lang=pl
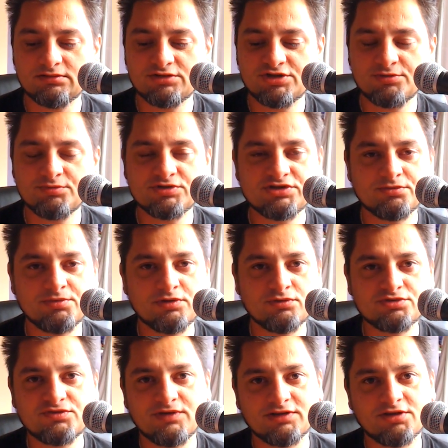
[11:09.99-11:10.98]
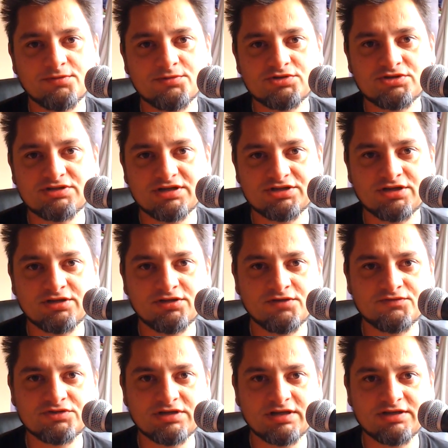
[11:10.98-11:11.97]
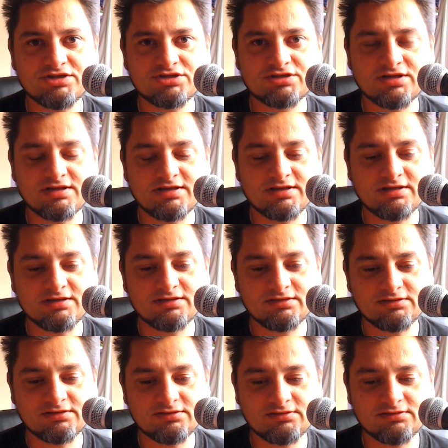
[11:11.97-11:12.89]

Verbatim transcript: żeby sobie uświadomić chociaż jedną rzecz, że